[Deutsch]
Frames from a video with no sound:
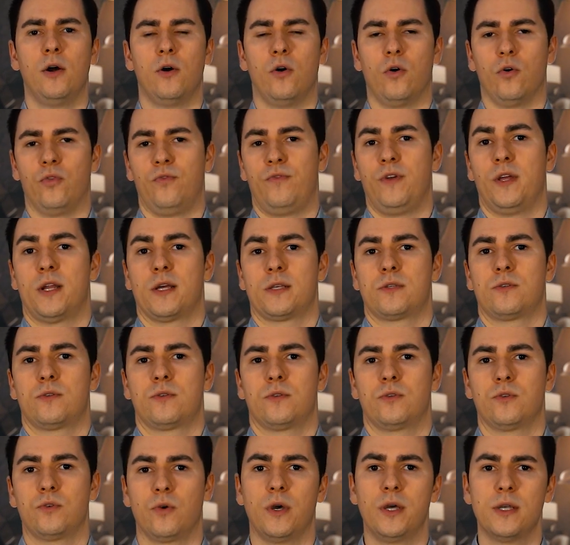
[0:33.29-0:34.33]
Und wie das
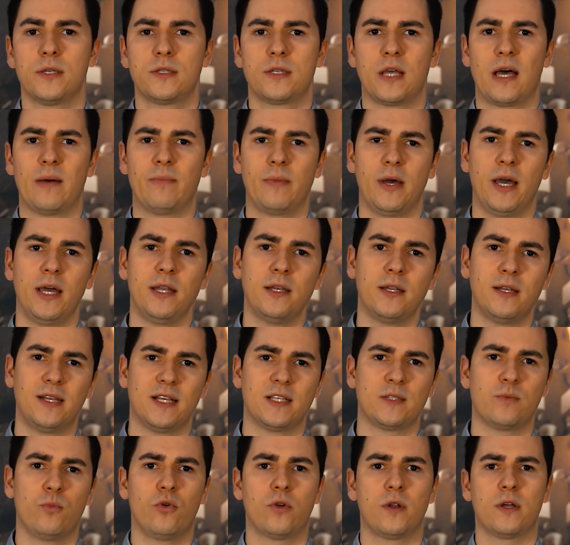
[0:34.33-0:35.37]
so ist, am Ende
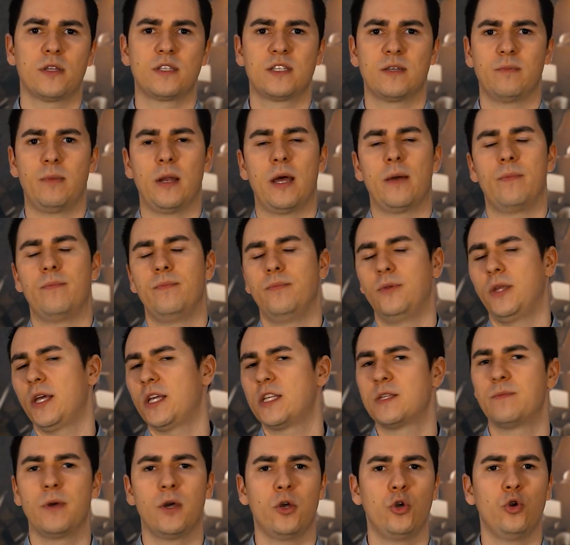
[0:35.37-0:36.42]
des Monats bleibt
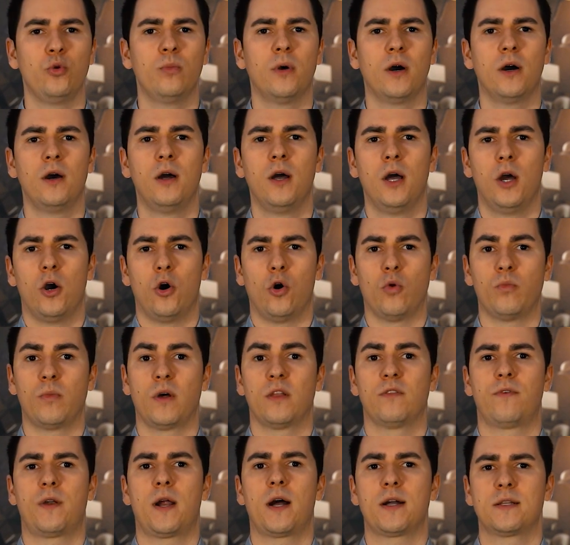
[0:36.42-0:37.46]
nichts mehr über und
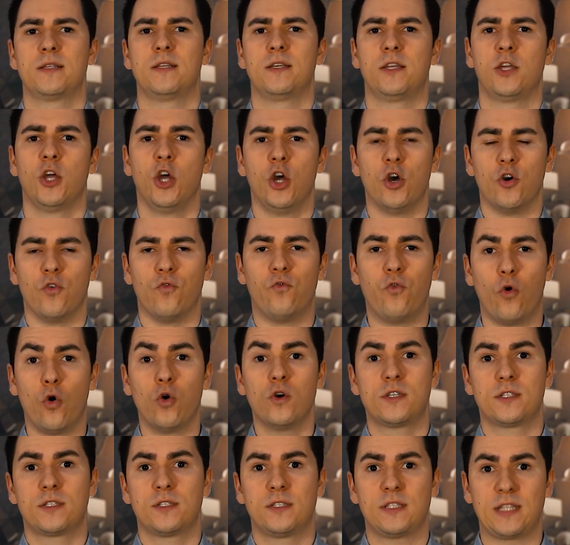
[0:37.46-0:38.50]
man fragt sich, wo
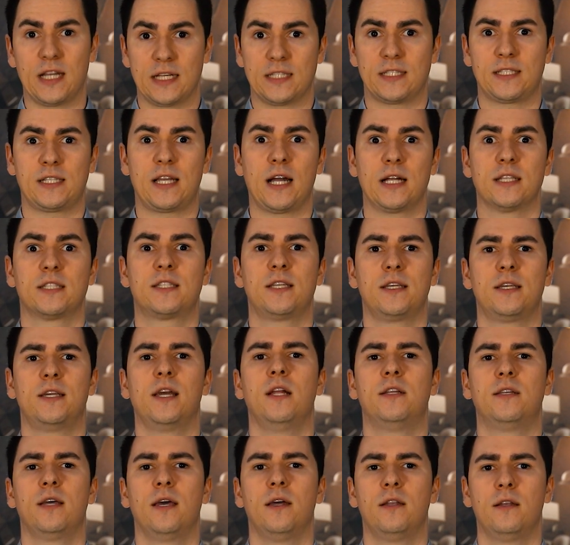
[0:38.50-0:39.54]
ist das ganze
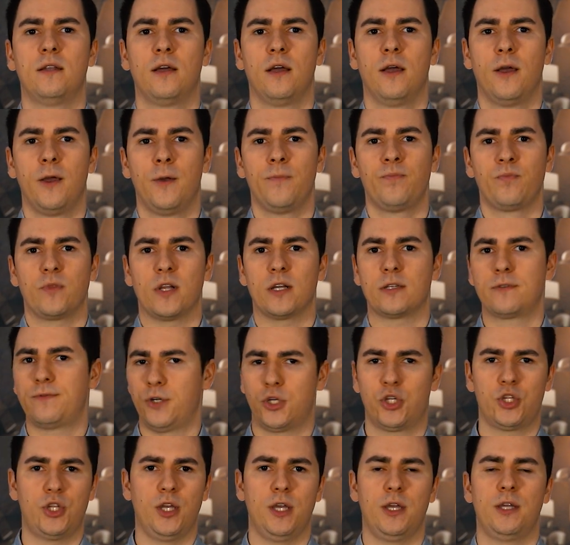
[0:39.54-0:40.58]
Geld hin? Das
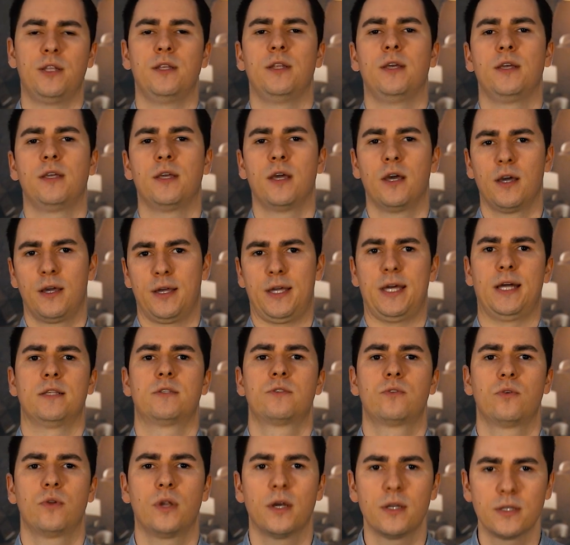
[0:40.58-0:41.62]
verstehe ich nicht.
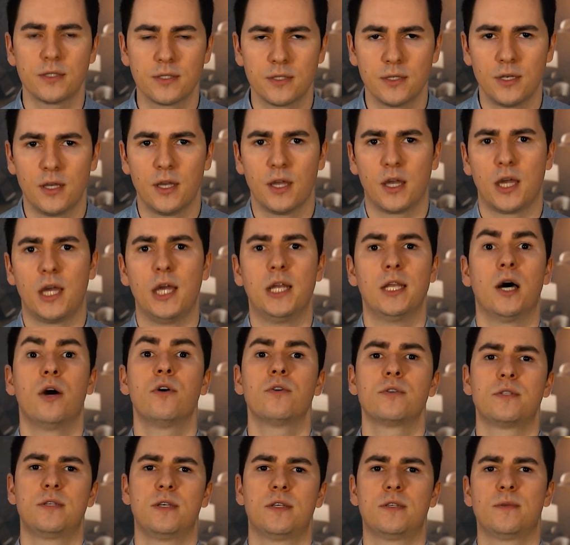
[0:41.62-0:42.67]
Kennst du das?
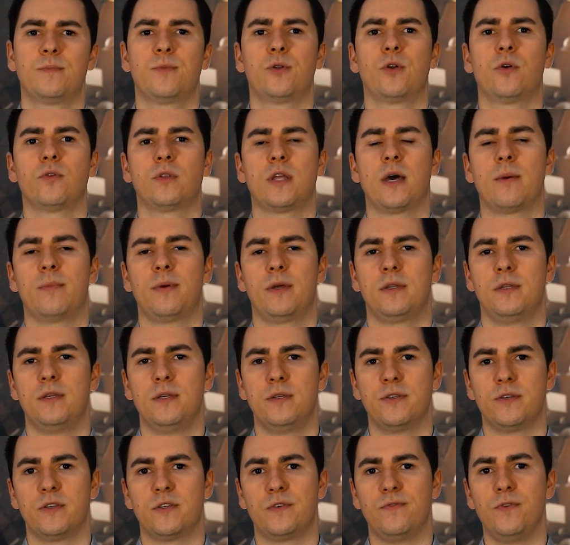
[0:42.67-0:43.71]
Genau aus diesem Grund habe ich
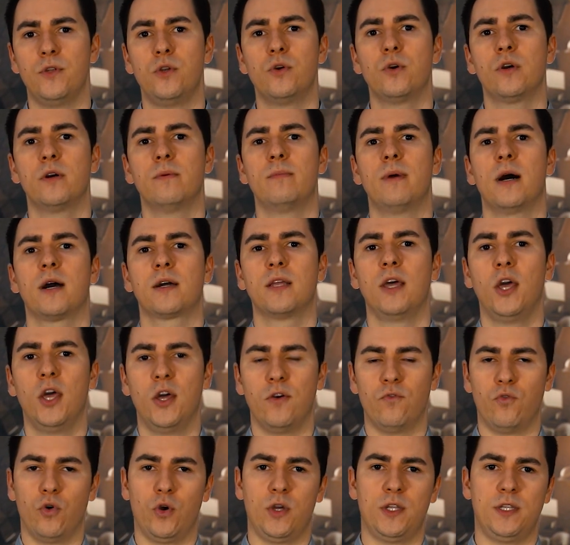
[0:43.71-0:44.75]
dieses Video gemacht,
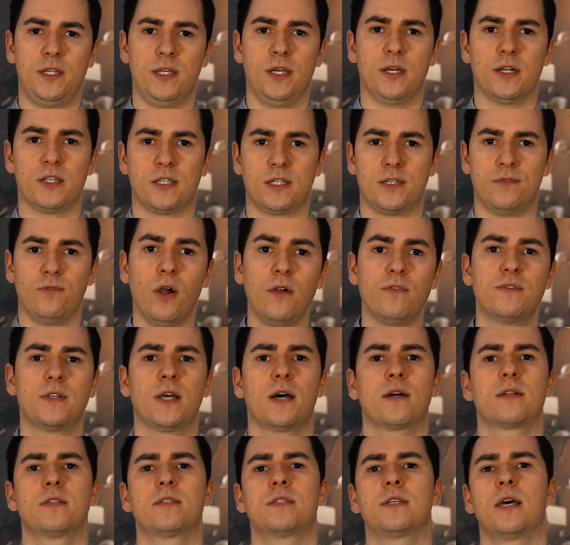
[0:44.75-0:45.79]
wo ich dir zwölf
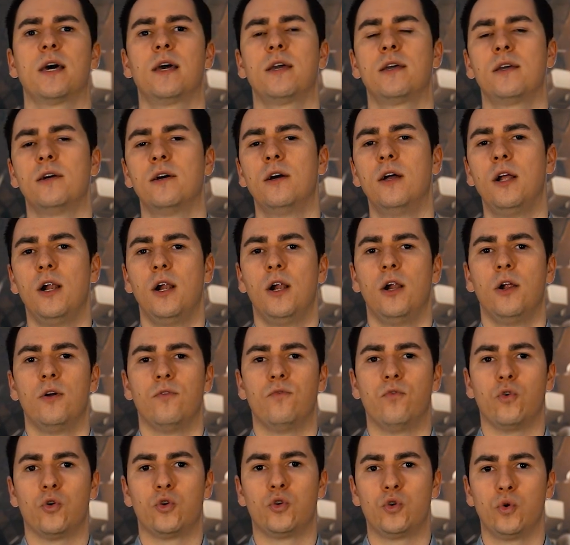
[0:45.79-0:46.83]
Sachen zeige,
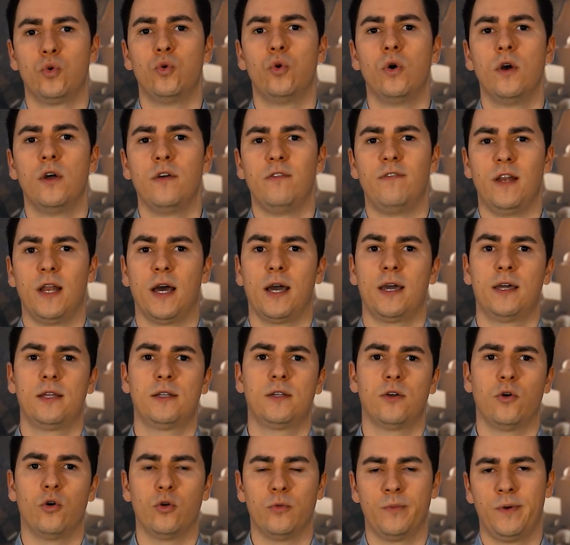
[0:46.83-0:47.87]
wo du
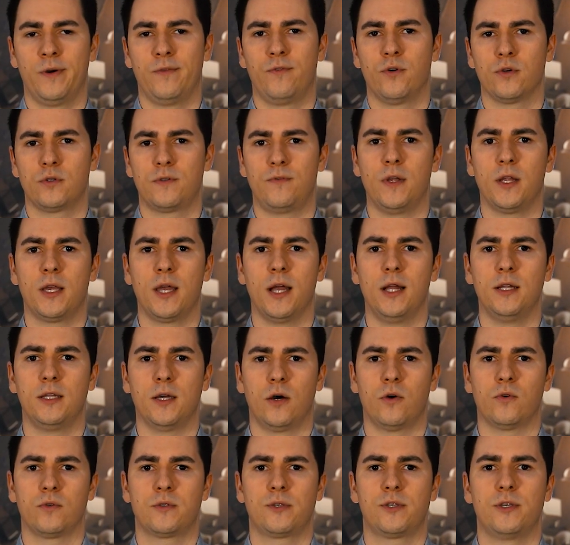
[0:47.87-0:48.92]
vielleicht unbewusst viel Geld
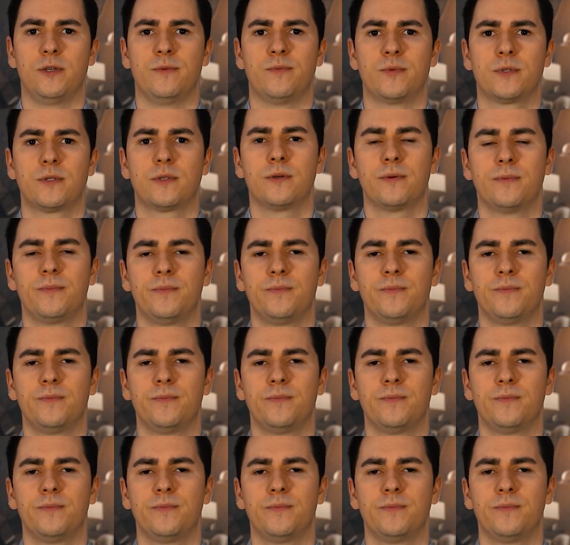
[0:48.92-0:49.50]
ausgibst.